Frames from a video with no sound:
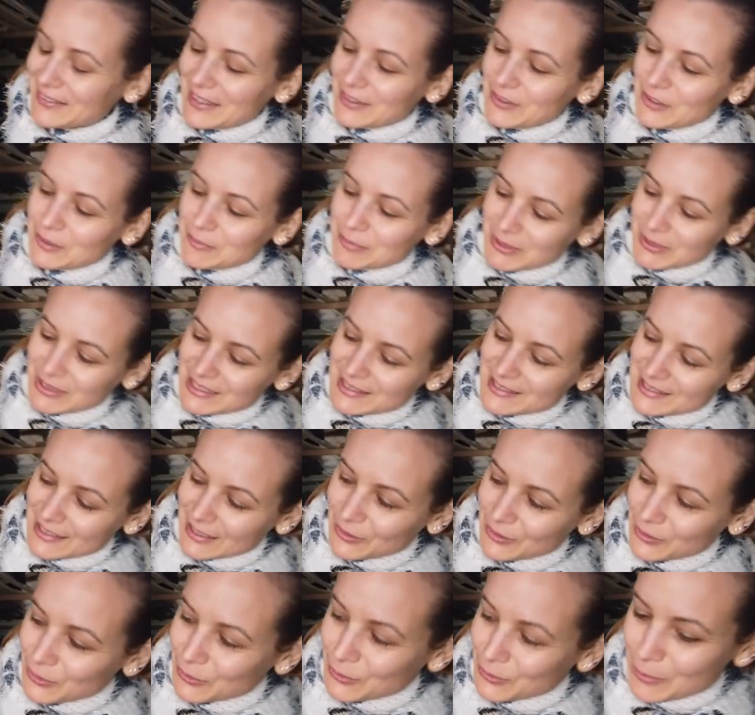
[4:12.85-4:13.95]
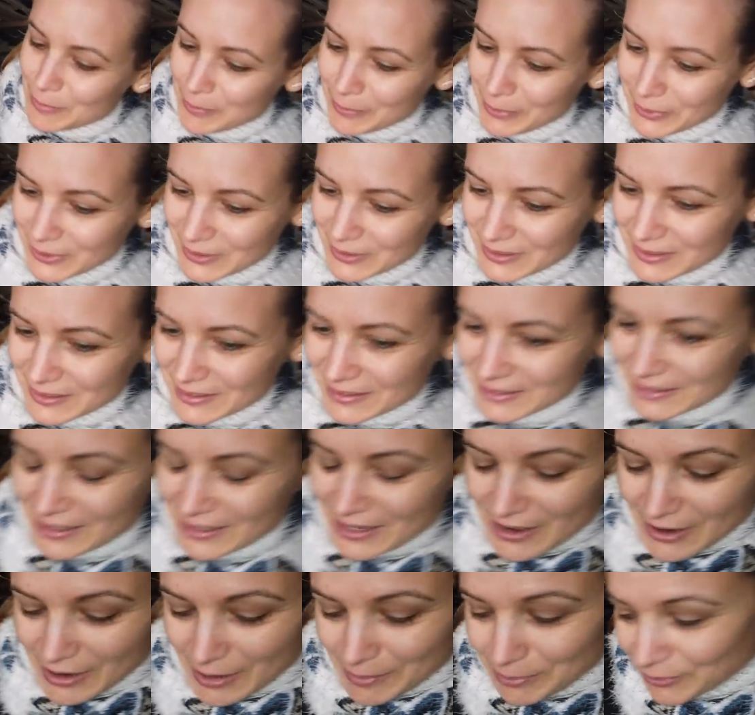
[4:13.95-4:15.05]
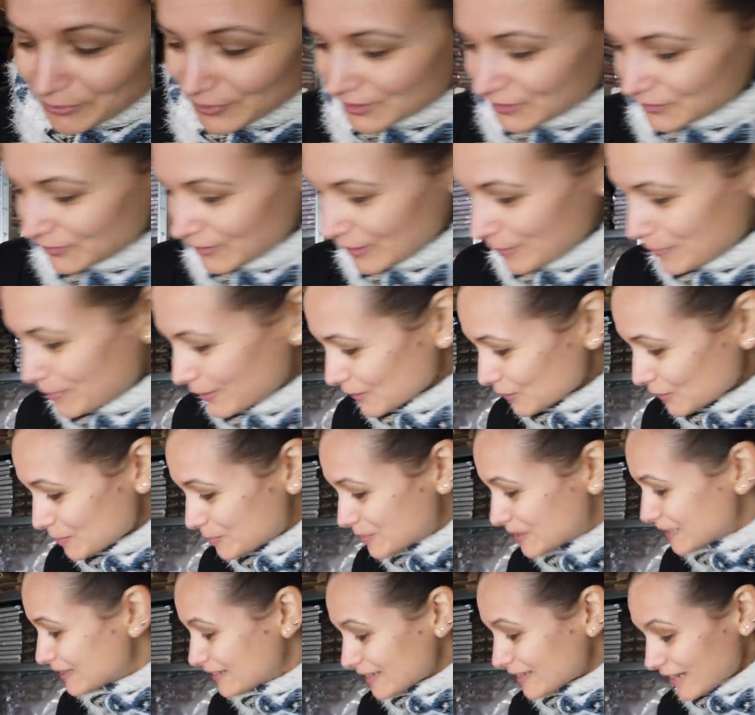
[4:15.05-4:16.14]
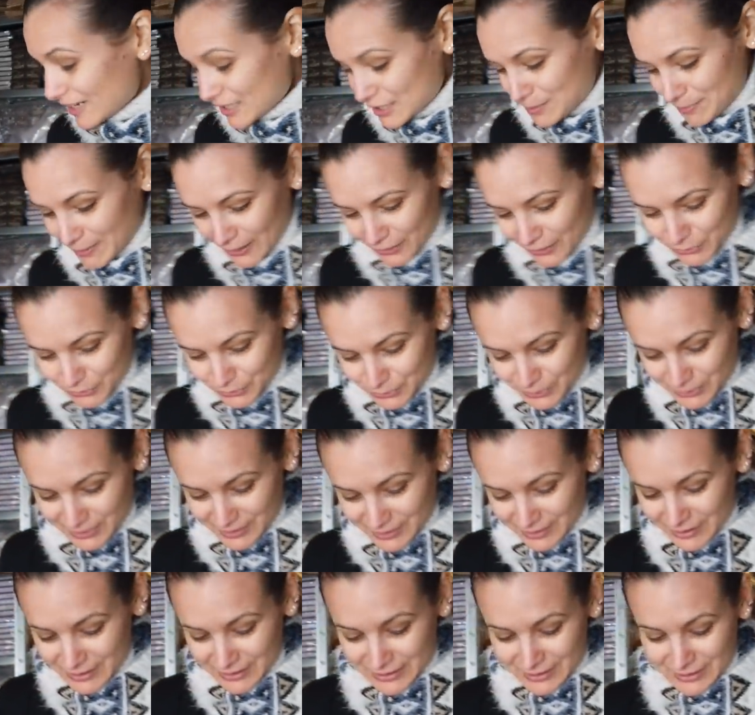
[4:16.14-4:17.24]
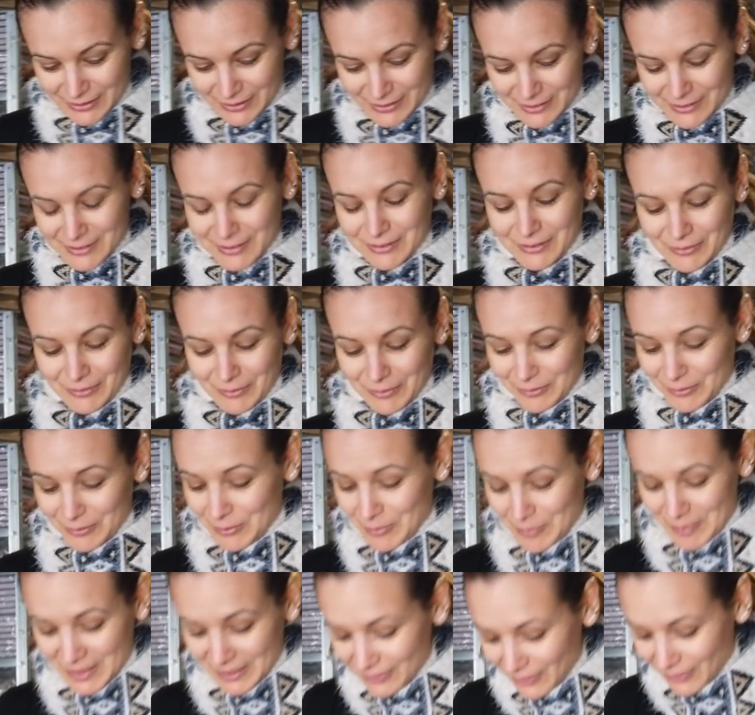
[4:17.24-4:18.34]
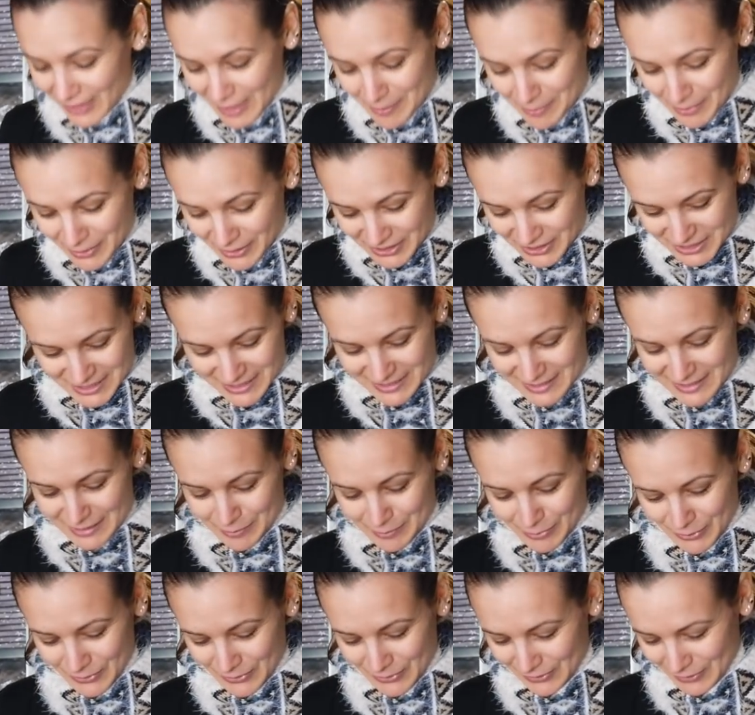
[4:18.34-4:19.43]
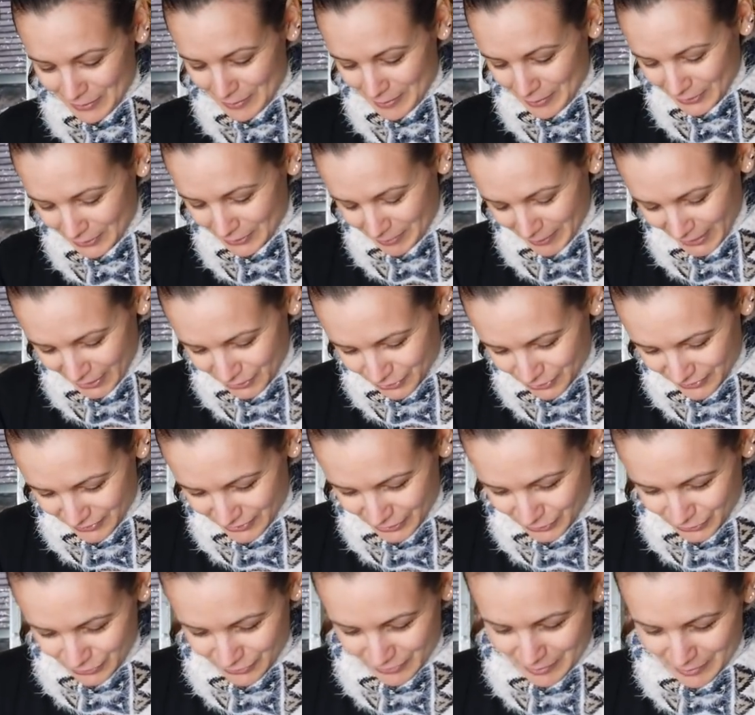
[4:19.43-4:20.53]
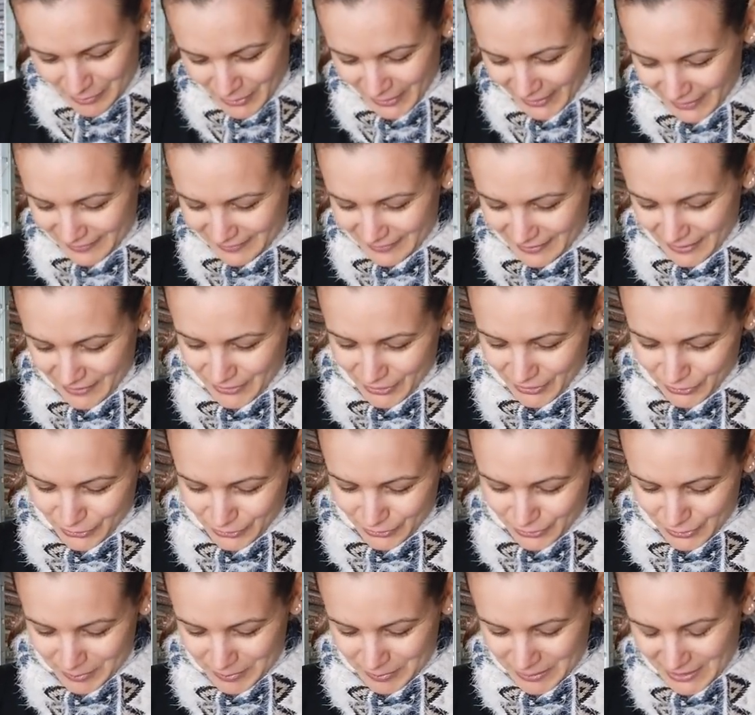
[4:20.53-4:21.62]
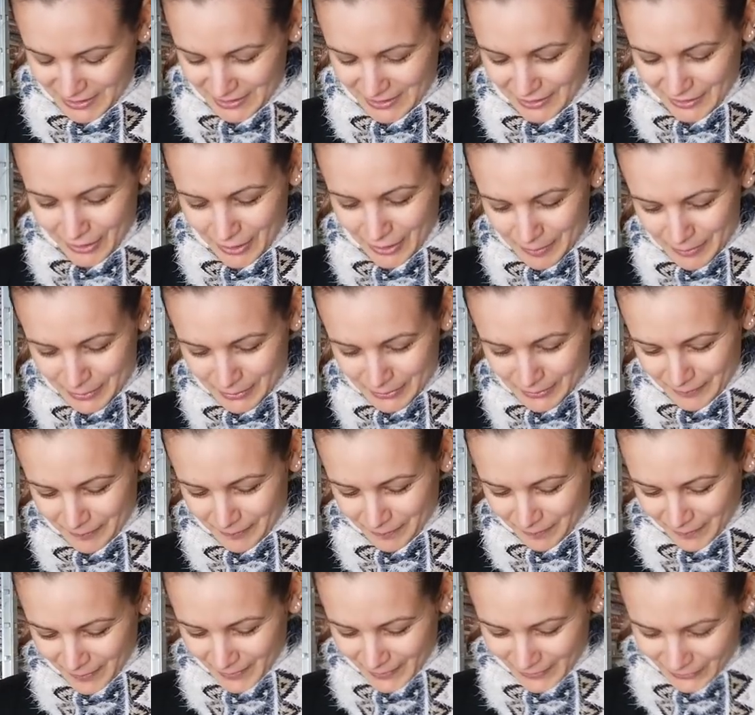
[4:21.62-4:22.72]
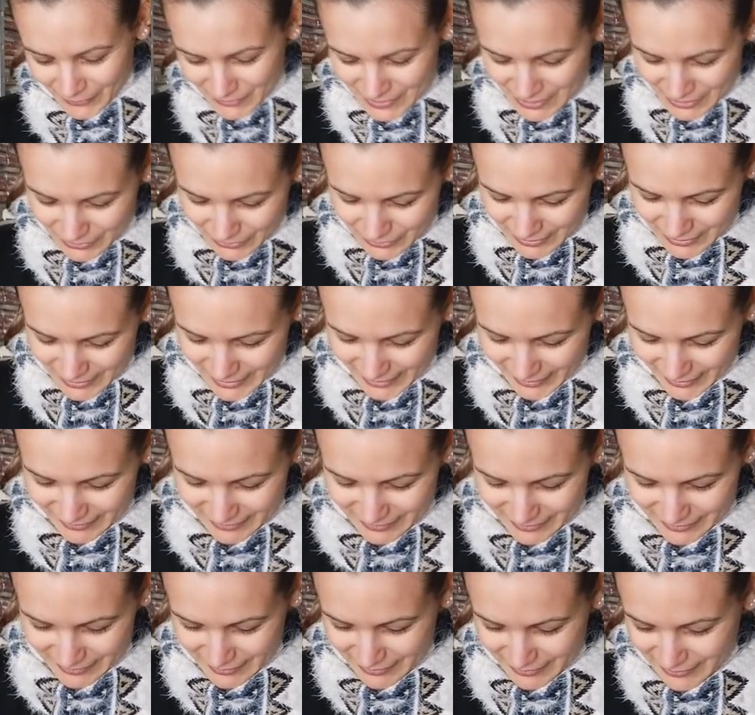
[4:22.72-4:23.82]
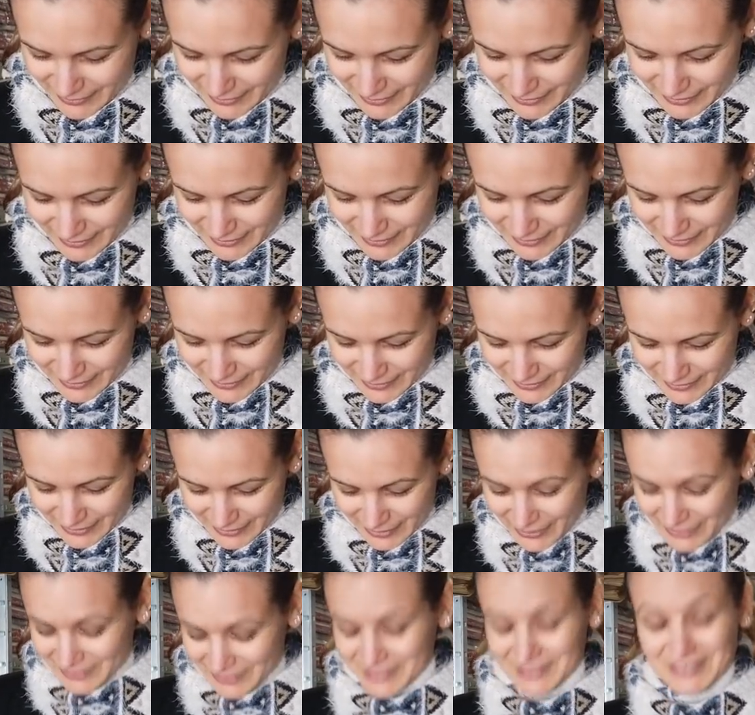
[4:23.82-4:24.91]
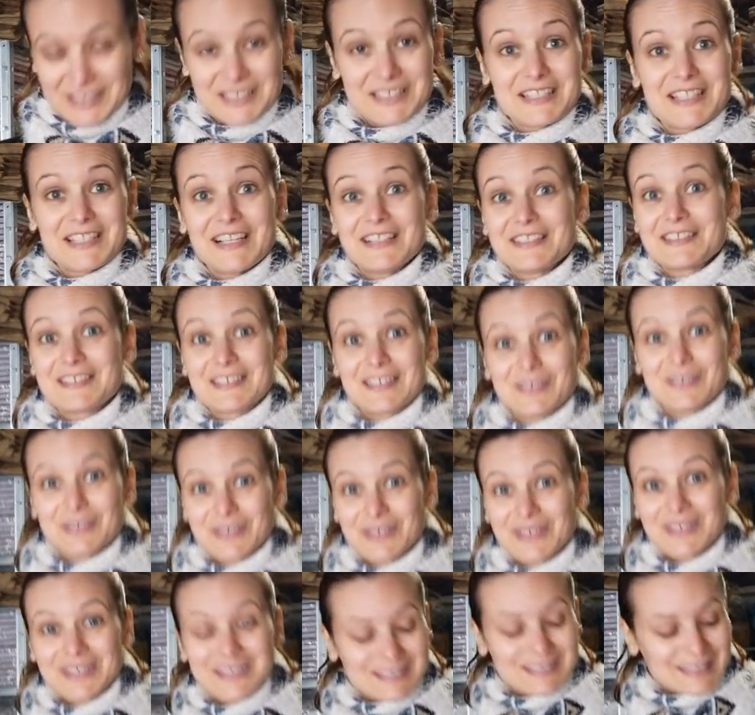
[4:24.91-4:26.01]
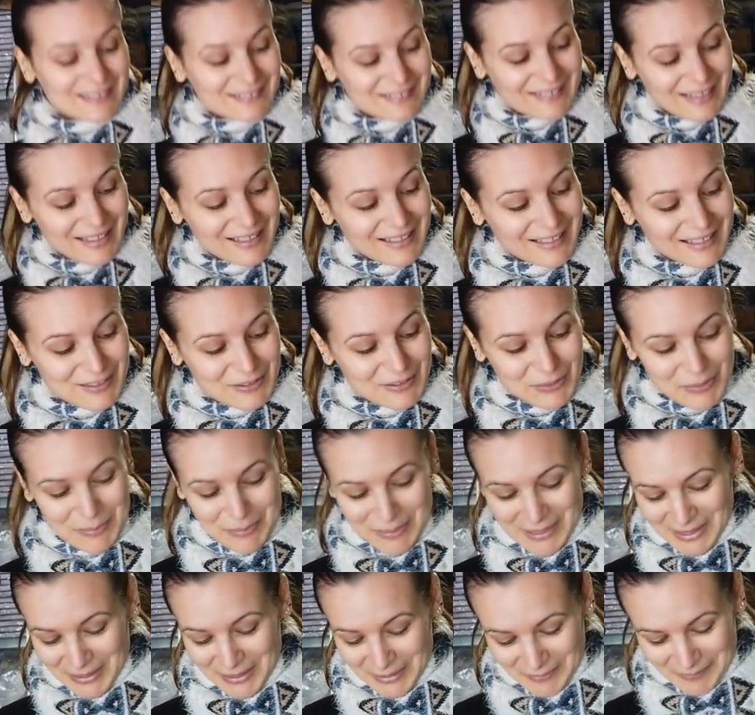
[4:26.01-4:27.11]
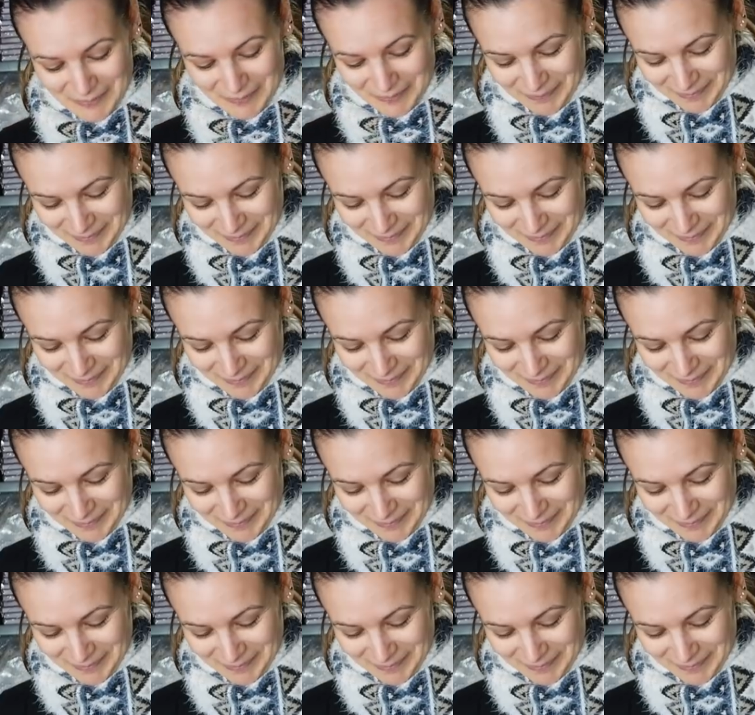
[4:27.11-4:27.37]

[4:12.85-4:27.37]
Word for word: On a notre petit set de couple. On va pouvoir se faire plein de petits tirages partout on le met dans la poche et c'est bon, on l'emporte partout avec nous. On va boire un thé avec une copine et hop, on tire une carte. C'est génial. Cette, euh, taille est super.